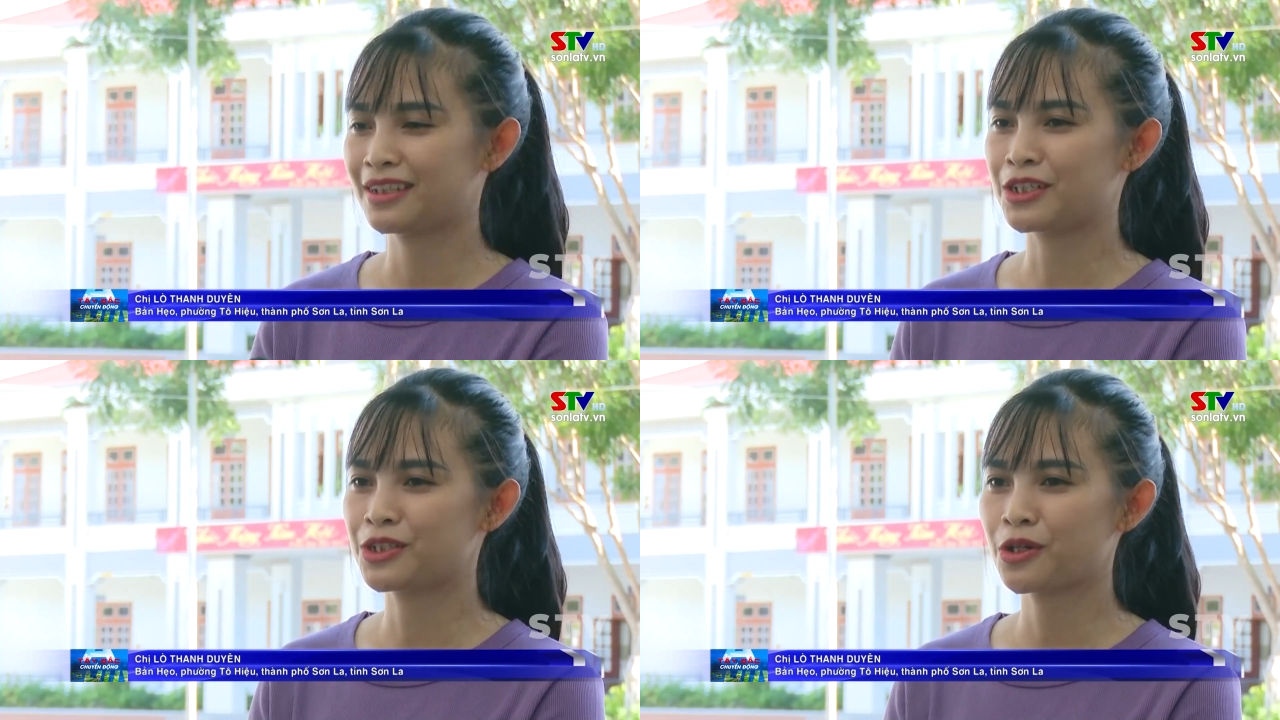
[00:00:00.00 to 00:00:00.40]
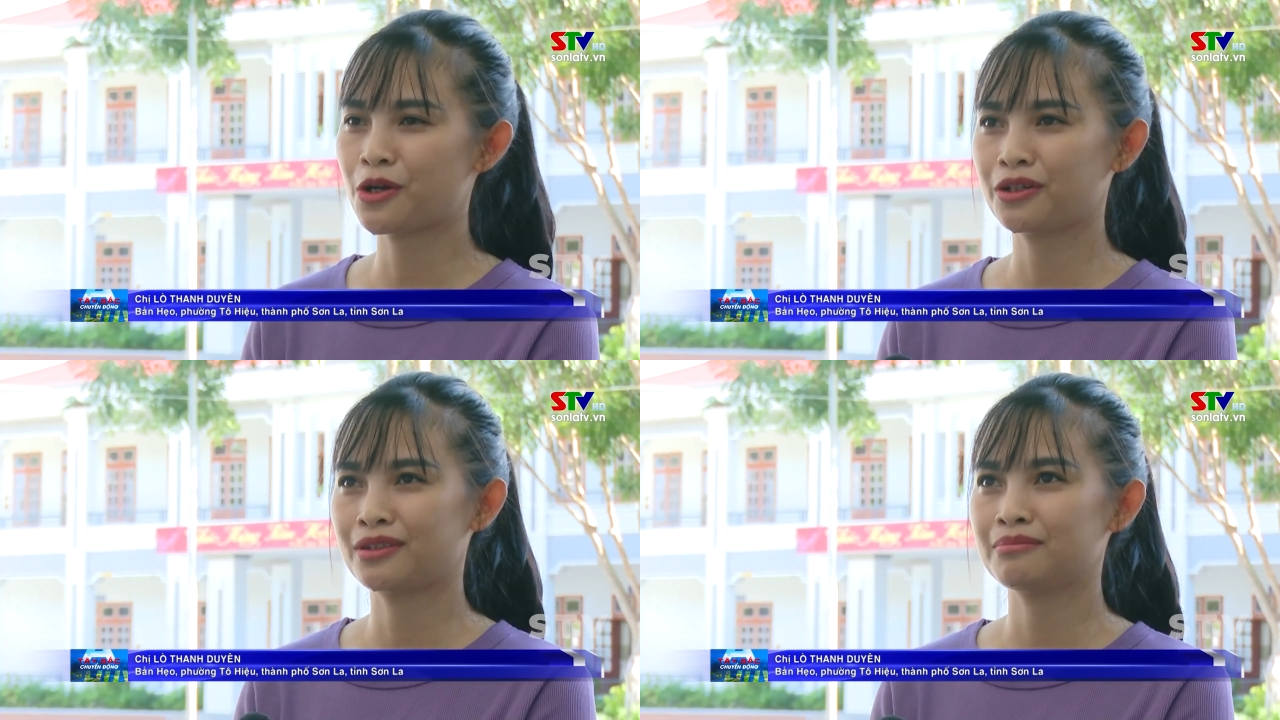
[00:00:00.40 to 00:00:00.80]
để cho
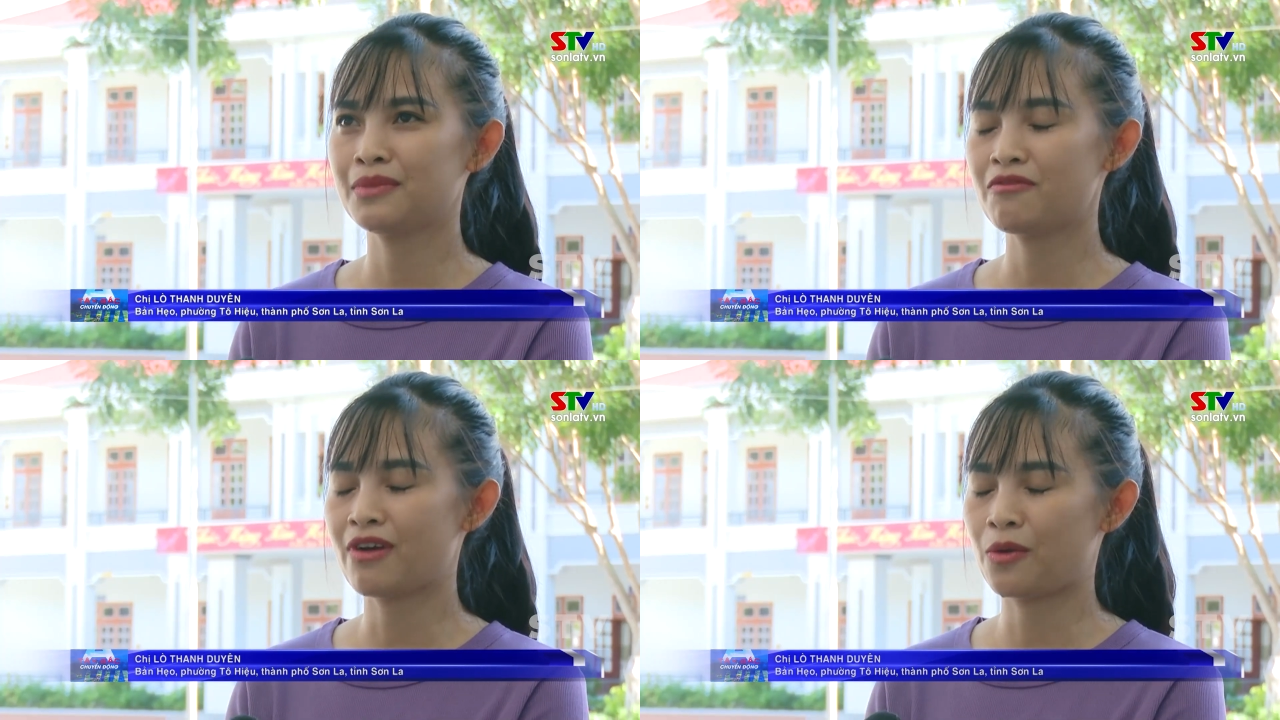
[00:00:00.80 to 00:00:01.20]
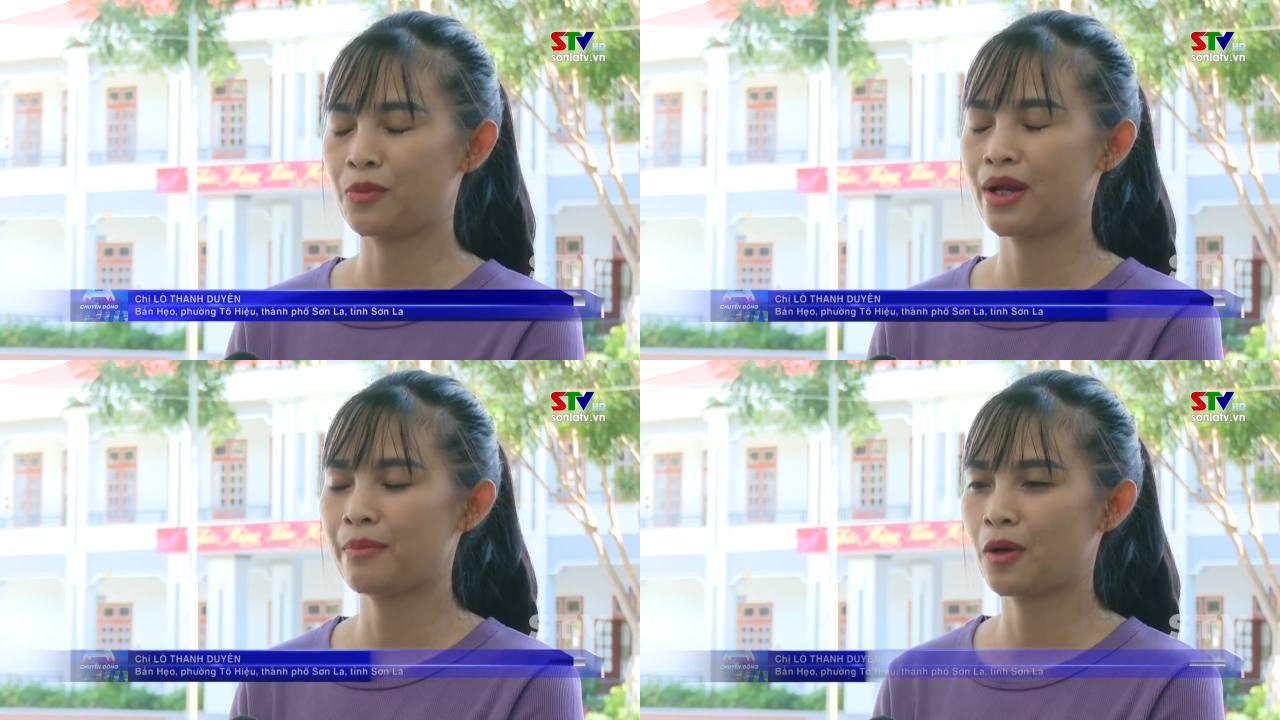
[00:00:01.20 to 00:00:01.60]
con bước vào
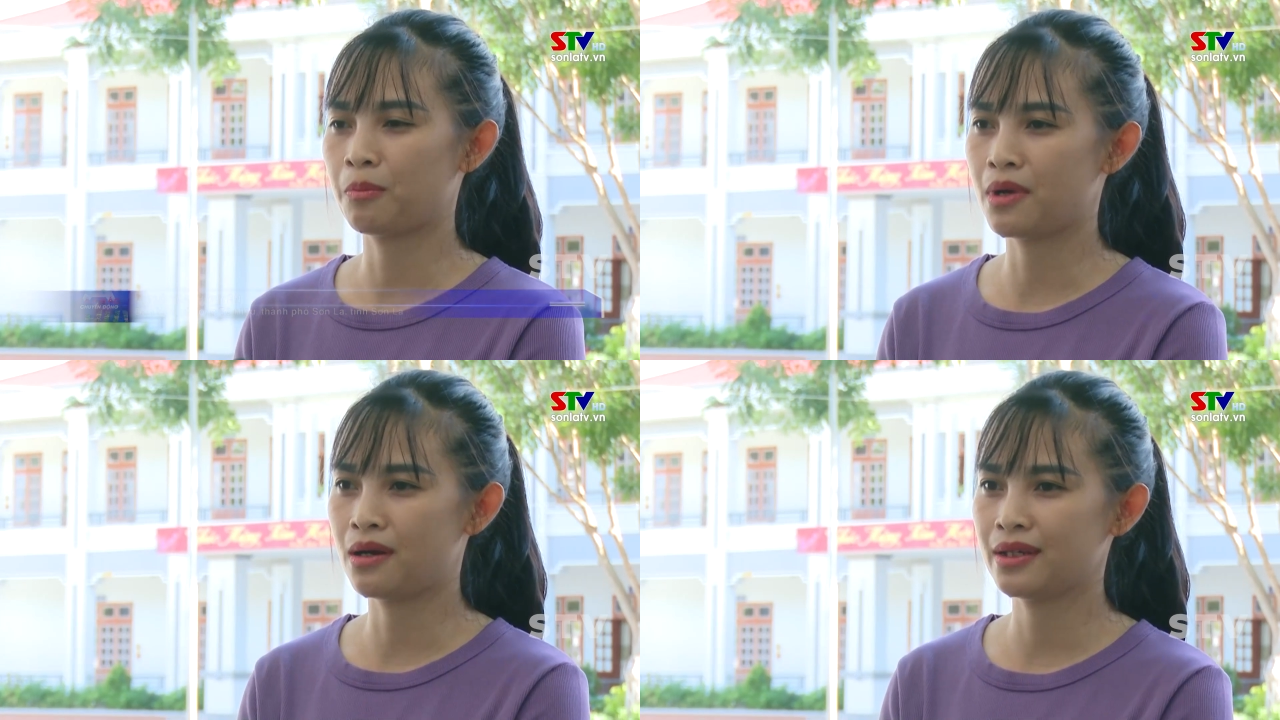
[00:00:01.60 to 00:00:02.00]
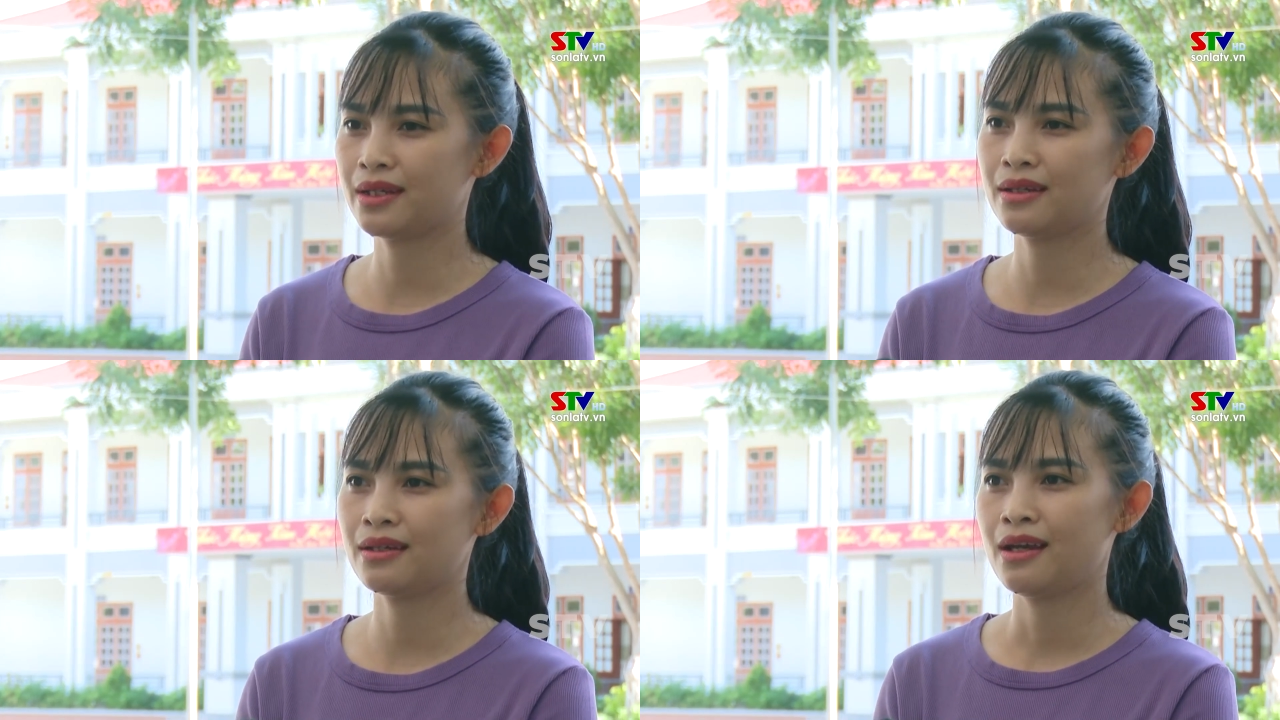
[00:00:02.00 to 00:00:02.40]
một năm học
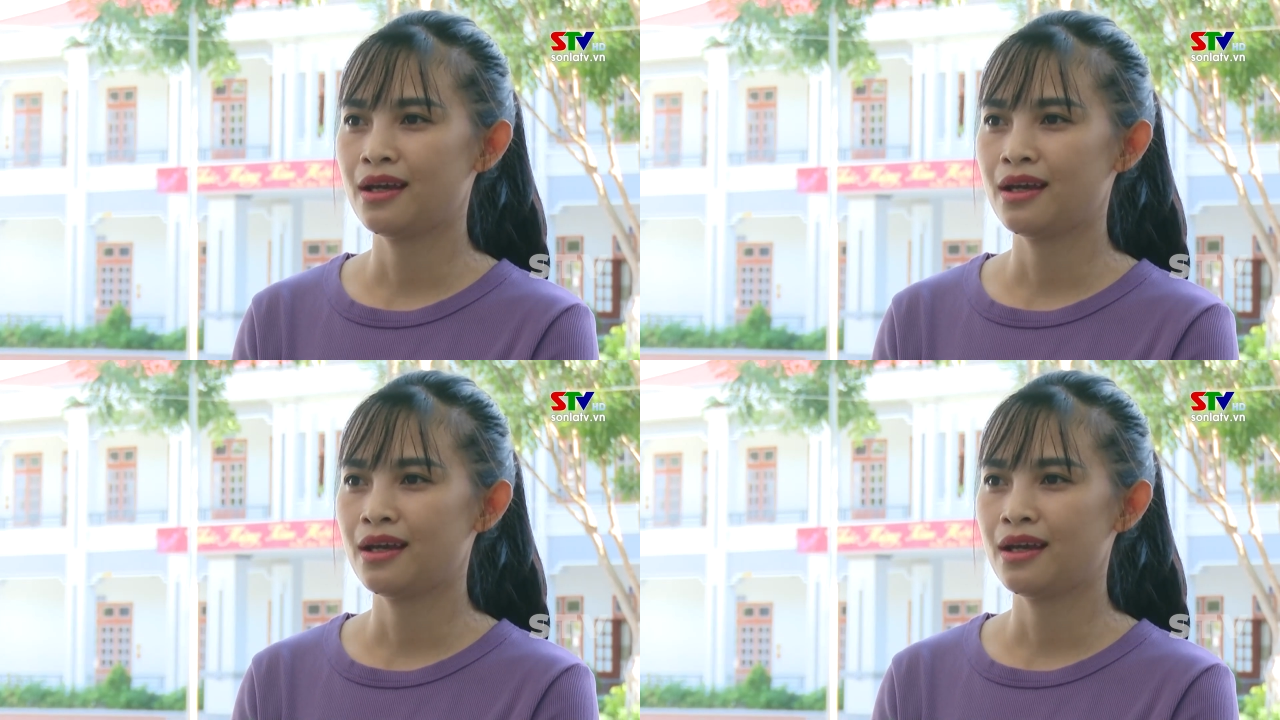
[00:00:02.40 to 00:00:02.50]
mới